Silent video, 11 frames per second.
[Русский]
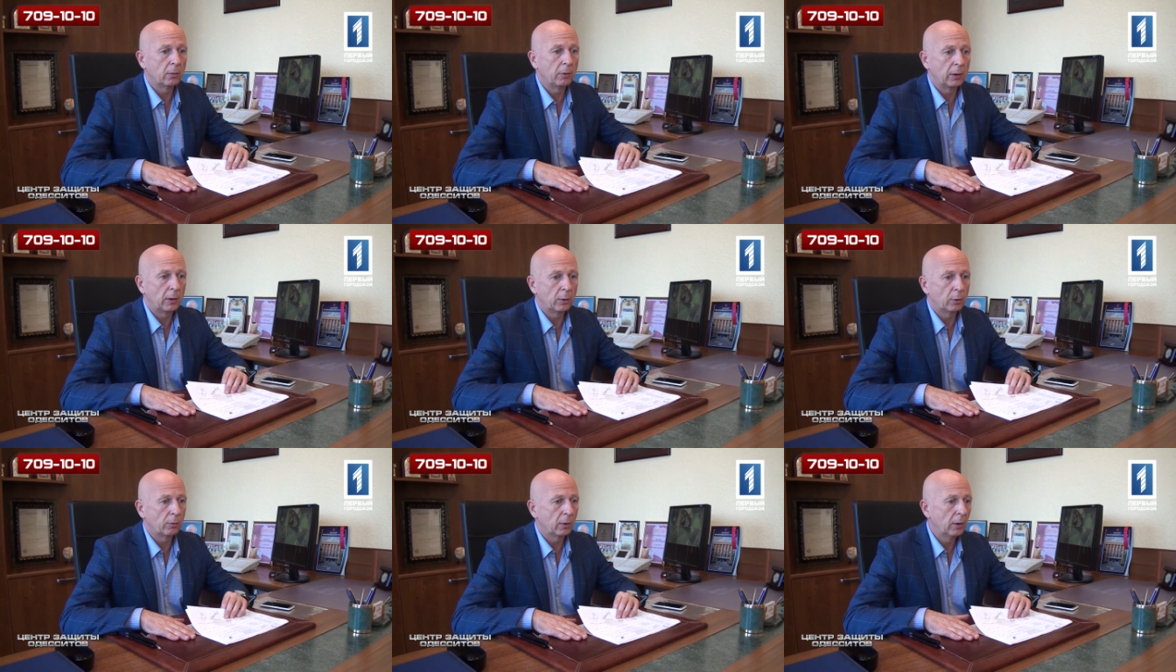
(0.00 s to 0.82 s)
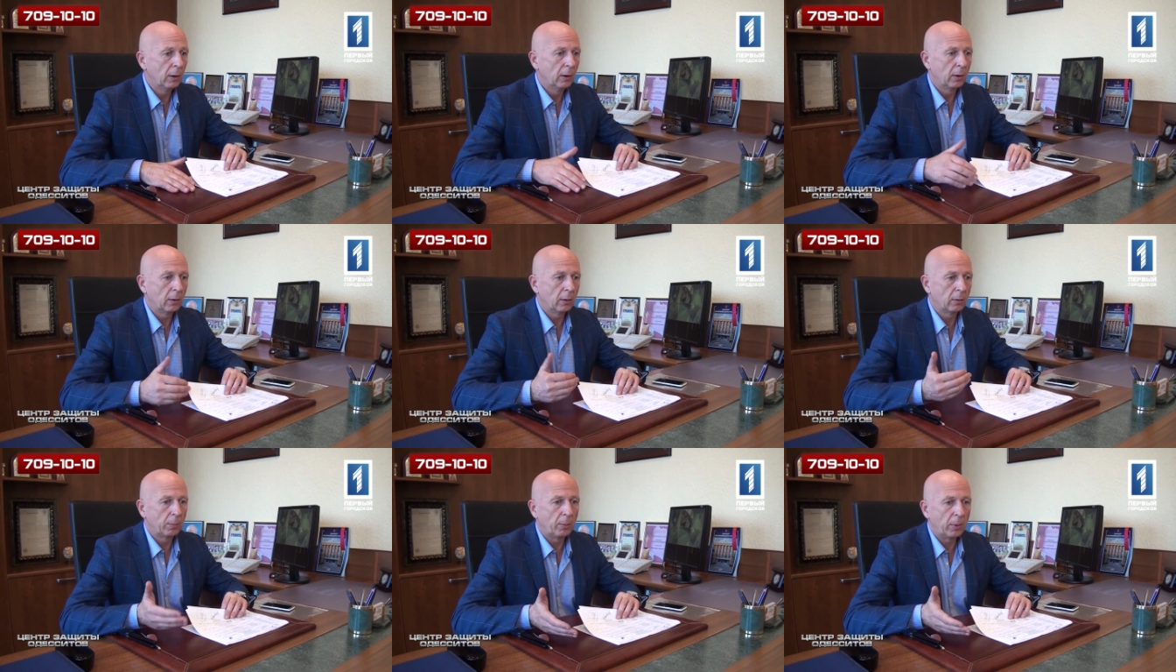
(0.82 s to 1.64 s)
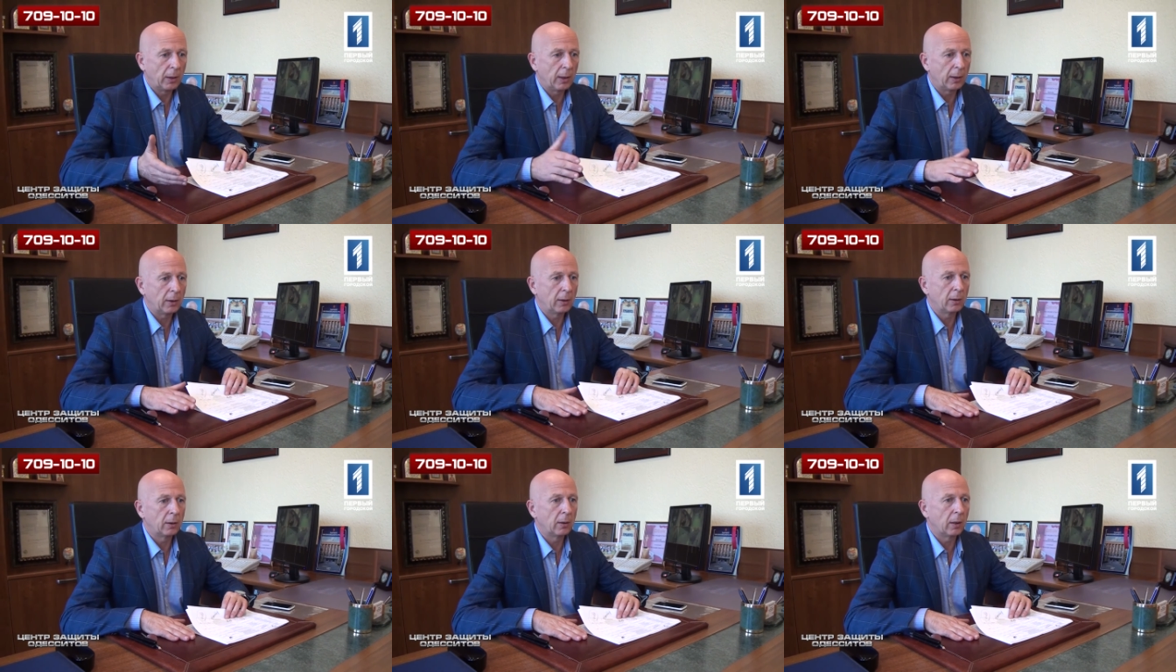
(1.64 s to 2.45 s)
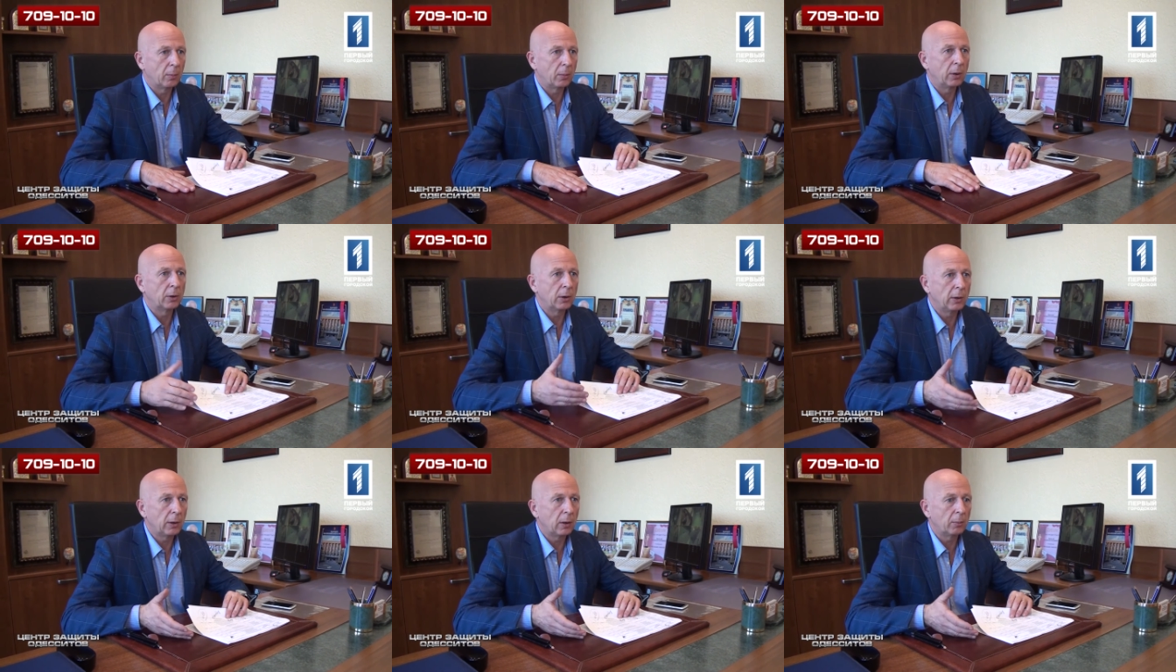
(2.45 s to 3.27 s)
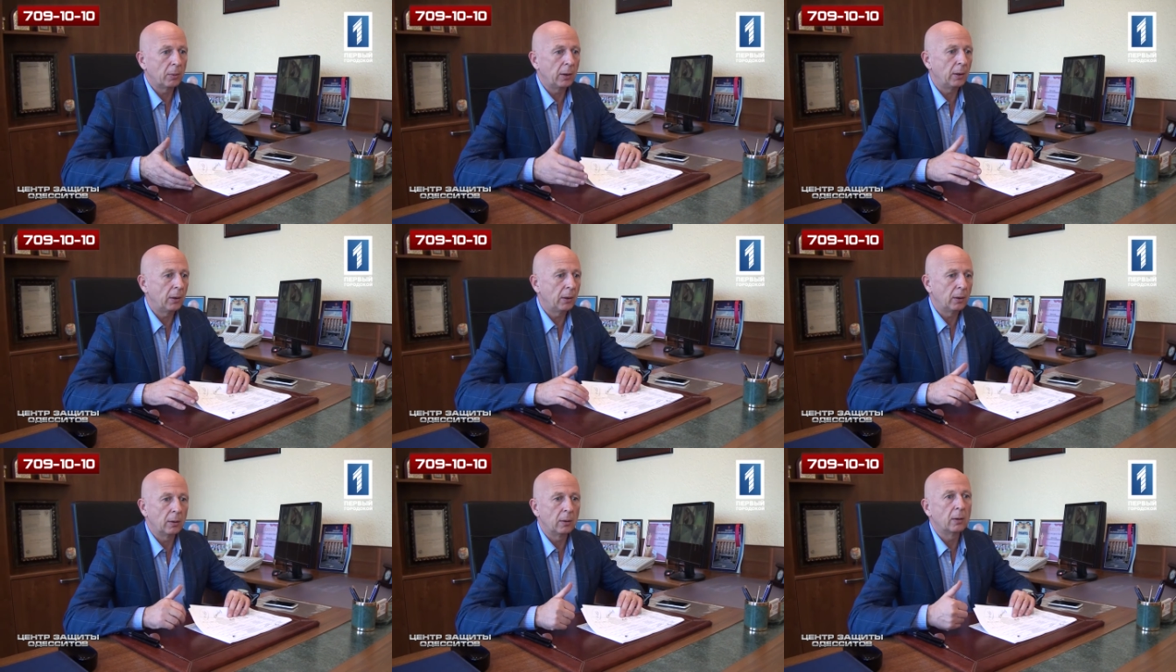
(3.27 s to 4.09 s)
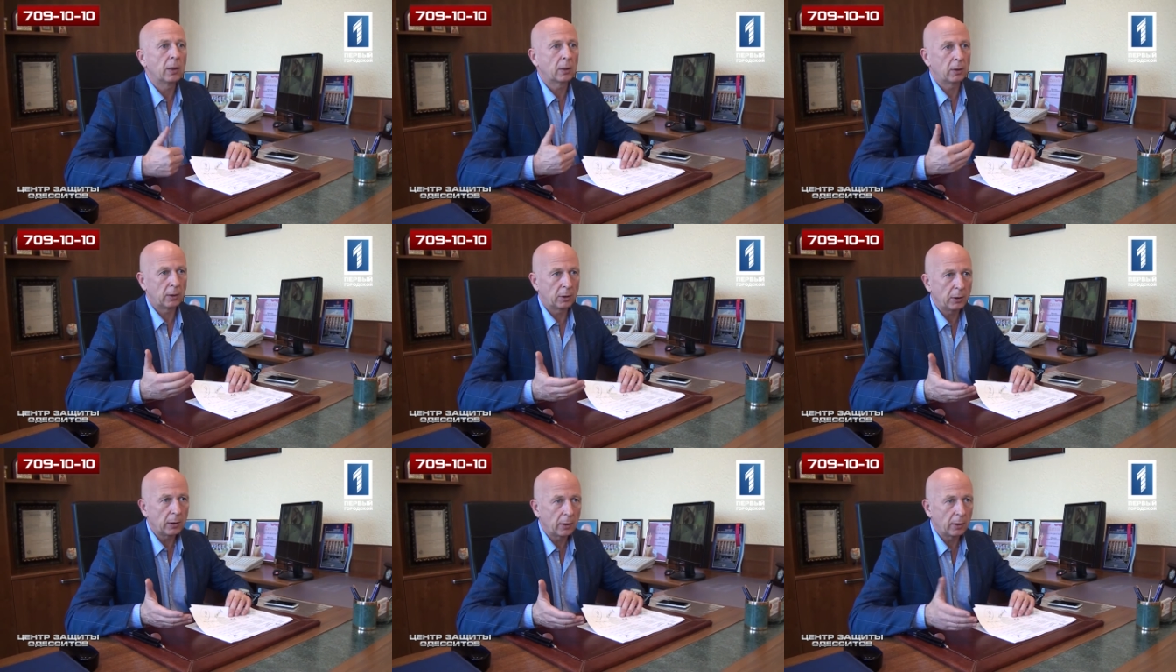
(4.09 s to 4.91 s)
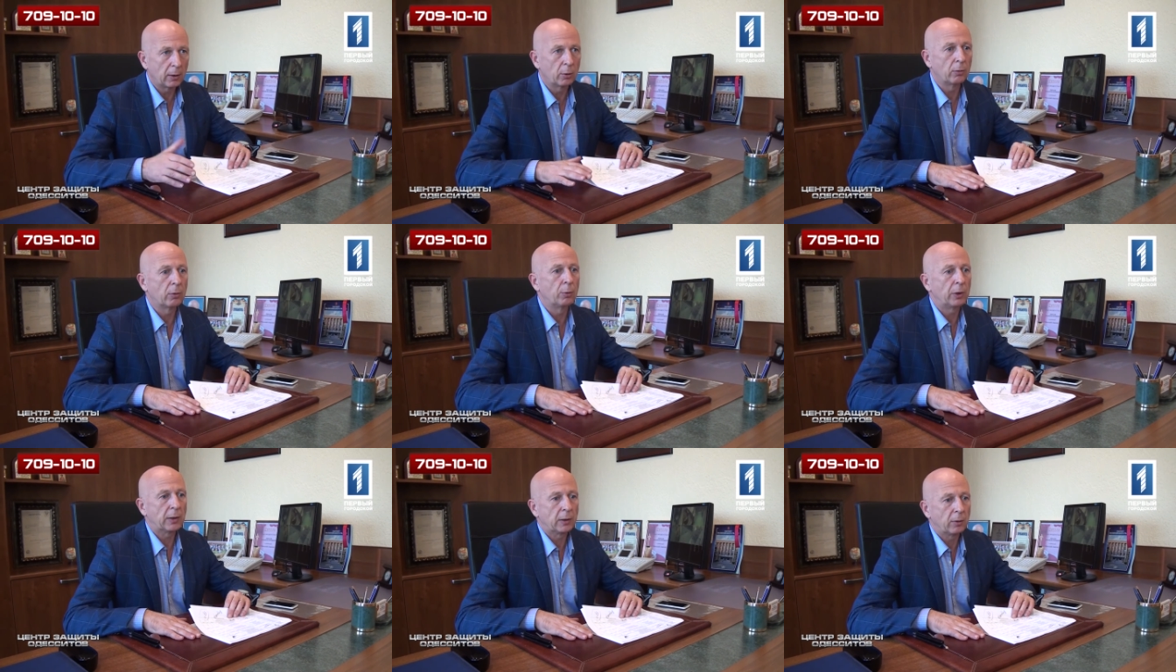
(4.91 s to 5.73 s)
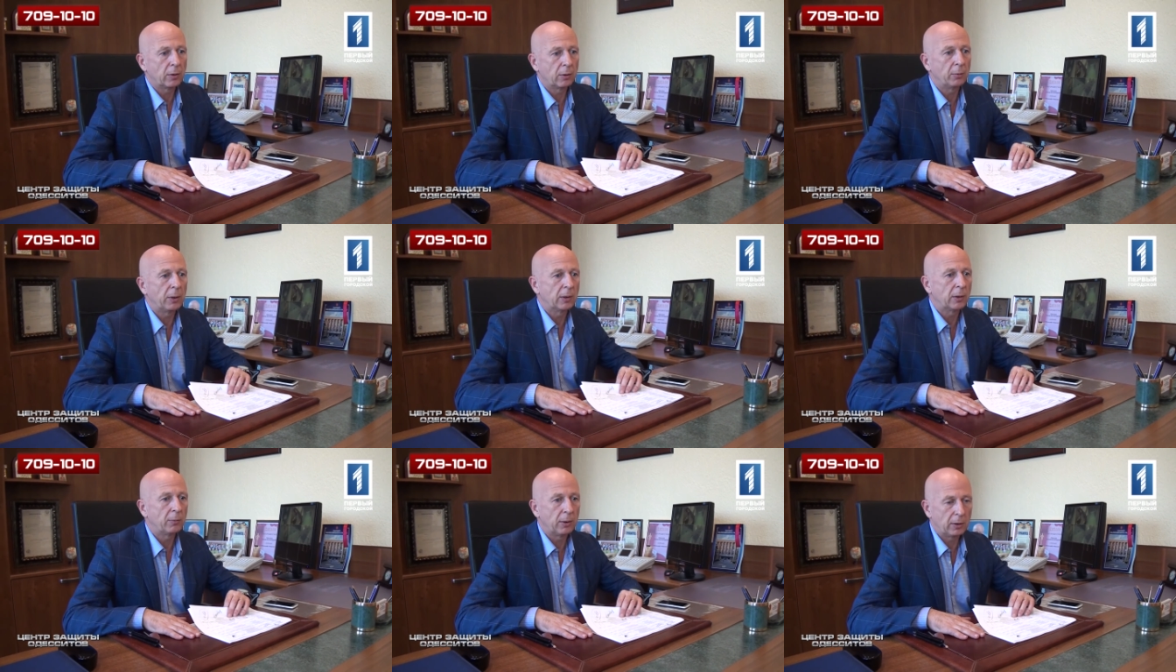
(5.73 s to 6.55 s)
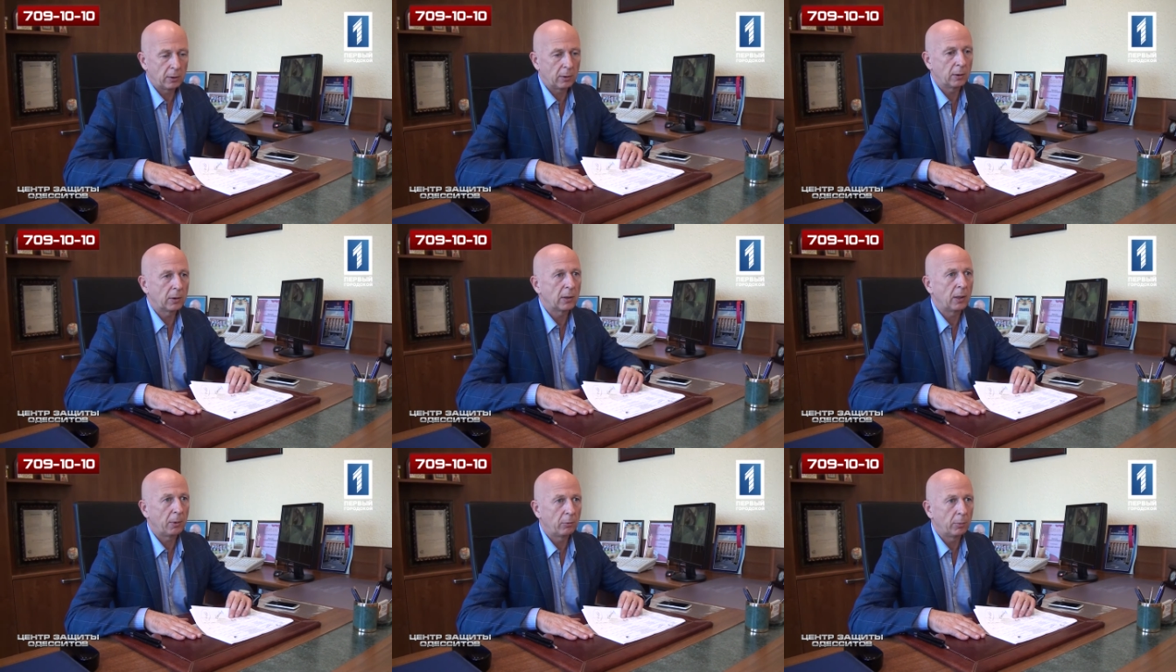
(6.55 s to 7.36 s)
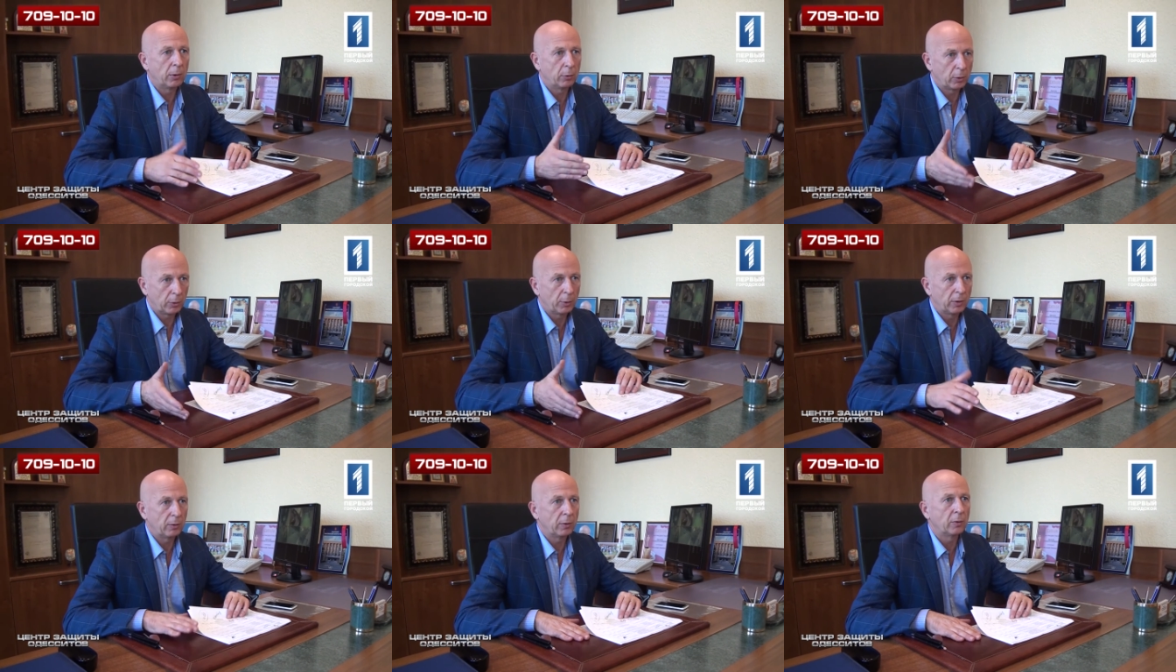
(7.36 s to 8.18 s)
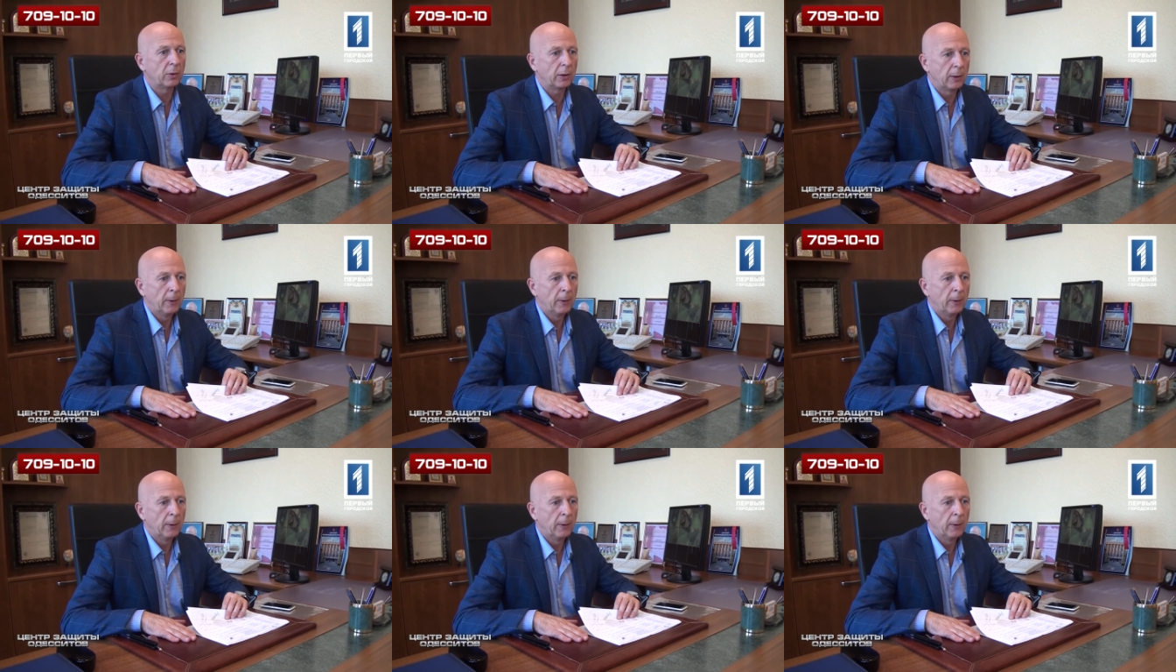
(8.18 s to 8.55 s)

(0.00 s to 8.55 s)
вы готовы помогать э, нам и жителям, и также и жители готовы участвовать совместно э, с нами в устройстве своих